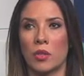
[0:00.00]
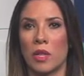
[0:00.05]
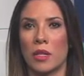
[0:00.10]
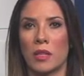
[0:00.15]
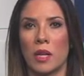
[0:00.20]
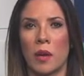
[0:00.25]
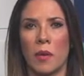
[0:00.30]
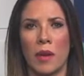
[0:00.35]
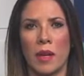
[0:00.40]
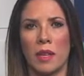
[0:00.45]
a
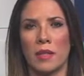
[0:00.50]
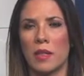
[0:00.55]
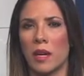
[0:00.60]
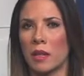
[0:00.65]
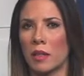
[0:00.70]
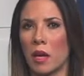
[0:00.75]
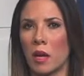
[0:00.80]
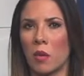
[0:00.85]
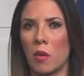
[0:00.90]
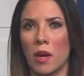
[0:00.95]
través de
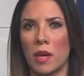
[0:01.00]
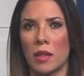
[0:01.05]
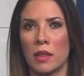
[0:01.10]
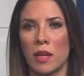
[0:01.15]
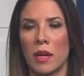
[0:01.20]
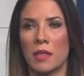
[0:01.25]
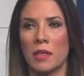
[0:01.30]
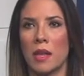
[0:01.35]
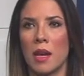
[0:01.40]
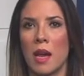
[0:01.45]
ciertas
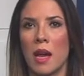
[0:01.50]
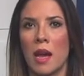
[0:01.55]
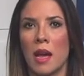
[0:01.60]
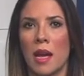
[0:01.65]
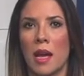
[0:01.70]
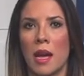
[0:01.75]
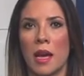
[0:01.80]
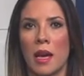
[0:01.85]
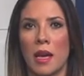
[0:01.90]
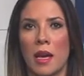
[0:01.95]
cuentas
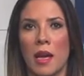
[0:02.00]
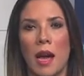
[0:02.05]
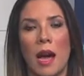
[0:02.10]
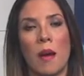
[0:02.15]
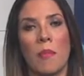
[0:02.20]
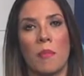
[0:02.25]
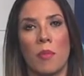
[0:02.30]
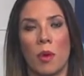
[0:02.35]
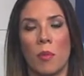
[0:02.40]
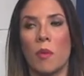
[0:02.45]
eh,
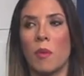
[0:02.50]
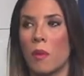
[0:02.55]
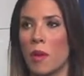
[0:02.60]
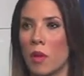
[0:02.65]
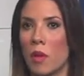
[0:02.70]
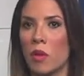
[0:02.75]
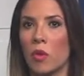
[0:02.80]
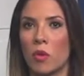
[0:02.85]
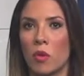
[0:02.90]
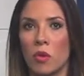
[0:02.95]
han
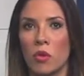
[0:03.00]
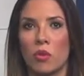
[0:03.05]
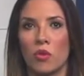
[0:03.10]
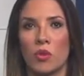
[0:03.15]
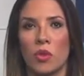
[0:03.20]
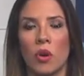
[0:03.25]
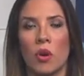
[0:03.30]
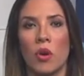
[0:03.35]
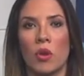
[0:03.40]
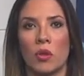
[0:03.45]
promovido
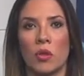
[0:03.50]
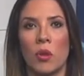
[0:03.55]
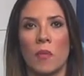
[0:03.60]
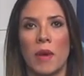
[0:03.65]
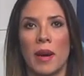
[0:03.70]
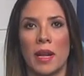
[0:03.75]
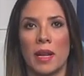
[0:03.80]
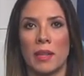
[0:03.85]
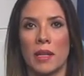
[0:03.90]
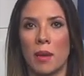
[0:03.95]
incluso
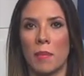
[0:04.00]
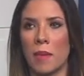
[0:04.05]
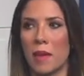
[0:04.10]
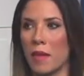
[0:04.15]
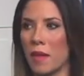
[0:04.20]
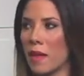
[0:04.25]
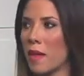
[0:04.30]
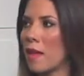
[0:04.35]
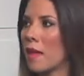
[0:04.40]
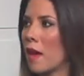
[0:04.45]
tomar estas
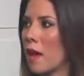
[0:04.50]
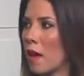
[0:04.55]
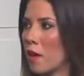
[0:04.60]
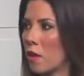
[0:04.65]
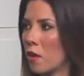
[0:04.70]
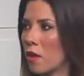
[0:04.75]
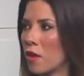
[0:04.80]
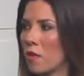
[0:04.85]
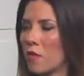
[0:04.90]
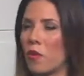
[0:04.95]
medidas,
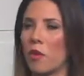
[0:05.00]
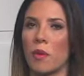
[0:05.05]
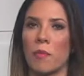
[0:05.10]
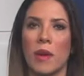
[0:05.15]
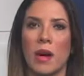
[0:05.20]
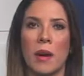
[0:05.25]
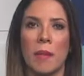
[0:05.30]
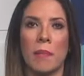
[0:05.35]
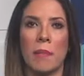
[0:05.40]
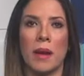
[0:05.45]
ellos de
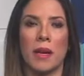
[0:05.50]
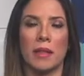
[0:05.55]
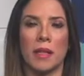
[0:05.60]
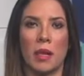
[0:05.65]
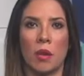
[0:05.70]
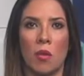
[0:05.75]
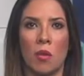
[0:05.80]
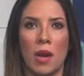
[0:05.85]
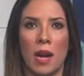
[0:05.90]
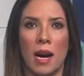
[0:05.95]
forma
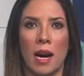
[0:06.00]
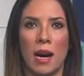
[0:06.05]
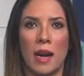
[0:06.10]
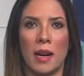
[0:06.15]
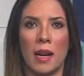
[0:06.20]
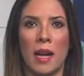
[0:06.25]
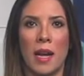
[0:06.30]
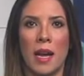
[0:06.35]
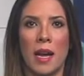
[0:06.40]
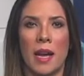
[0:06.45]

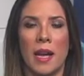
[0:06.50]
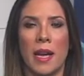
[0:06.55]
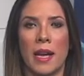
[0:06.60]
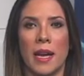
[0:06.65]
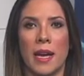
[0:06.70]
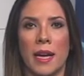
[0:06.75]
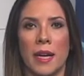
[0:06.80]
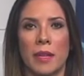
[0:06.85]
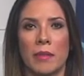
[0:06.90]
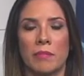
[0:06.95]
particular.
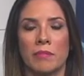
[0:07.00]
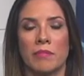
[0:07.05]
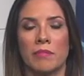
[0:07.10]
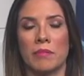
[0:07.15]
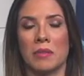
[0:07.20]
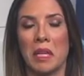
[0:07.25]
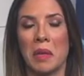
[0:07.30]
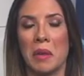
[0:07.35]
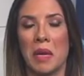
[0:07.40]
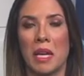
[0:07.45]
Eh,
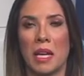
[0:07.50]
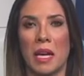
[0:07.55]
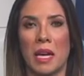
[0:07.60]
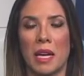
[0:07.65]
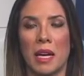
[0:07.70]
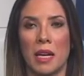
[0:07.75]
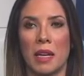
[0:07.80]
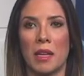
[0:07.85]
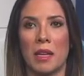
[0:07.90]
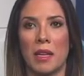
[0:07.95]
de verdad
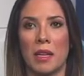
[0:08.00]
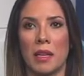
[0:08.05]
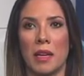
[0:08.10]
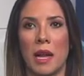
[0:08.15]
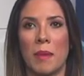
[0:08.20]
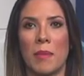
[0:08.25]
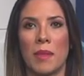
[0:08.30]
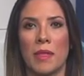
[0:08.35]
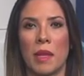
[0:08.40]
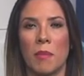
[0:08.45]
que
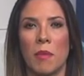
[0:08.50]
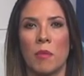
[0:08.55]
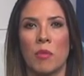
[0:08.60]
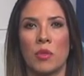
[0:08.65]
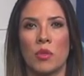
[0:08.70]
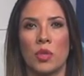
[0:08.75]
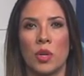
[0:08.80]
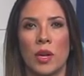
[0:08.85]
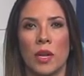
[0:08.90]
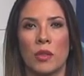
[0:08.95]
lamentamos
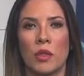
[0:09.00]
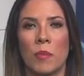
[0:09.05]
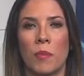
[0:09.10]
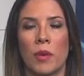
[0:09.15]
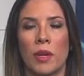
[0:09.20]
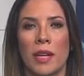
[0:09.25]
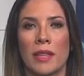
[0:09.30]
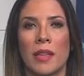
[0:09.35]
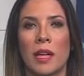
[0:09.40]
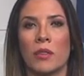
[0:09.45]
mucho esto
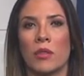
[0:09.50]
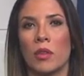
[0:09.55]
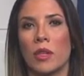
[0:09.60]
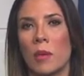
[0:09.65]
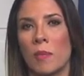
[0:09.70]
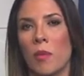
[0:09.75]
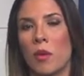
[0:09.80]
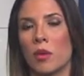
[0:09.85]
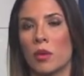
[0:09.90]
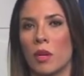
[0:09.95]
porque tanto el
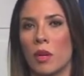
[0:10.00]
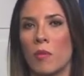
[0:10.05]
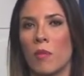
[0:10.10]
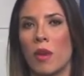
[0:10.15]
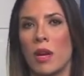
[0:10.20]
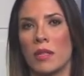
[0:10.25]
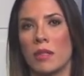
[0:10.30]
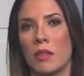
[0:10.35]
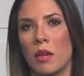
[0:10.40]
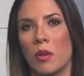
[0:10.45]
deporte como
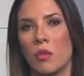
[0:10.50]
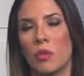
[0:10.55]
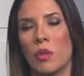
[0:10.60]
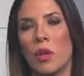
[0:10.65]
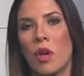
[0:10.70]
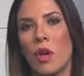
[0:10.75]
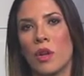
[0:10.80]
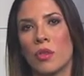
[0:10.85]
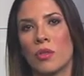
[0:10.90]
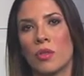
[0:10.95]
la salud
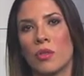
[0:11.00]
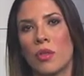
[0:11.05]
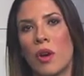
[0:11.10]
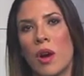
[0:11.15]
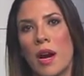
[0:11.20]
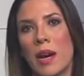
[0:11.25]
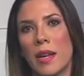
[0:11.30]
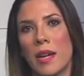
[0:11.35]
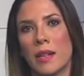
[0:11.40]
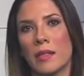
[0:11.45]
son dos
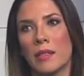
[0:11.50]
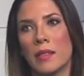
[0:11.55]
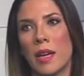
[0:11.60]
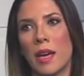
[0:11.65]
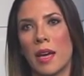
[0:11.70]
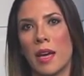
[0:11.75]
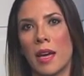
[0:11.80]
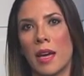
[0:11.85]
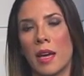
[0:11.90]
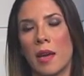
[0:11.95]
áreas
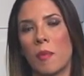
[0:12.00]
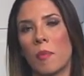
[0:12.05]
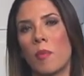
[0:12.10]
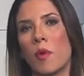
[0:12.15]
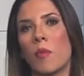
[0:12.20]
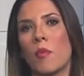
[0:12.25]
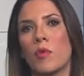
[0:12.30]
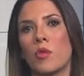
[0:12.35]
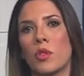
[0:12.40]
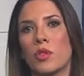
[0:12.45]
que
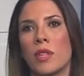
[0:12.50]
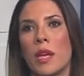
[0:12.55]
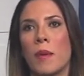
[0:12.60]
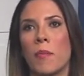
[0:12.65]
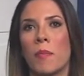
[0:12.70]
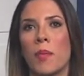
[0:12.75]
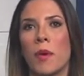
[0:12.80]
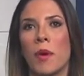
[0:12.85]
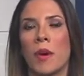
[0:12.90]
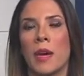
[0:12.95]
por mucho
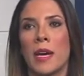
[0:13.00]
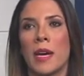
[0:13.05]
tiempo